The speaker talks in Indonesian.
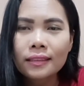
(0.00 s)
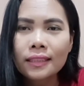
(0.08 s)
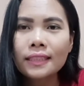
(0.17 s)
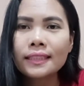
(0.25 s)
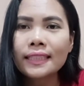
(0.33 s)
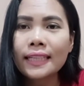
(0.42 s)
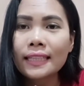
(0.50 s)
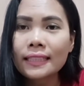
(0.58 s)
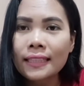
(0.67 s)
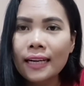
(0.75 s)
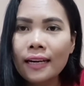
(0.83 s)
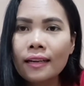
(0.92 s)
di
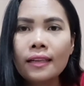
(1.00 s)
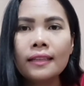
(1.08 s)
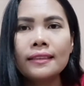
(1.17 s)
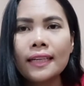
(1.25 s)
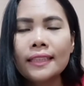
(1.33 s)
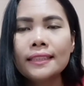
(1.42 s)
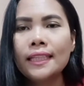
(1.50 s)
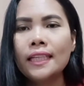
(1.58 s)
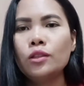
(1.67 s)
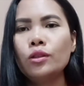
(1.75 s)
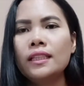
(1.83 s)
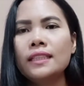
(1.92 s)
Nigeria dan di
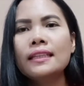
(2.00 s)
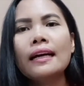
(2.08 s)
Indonesia.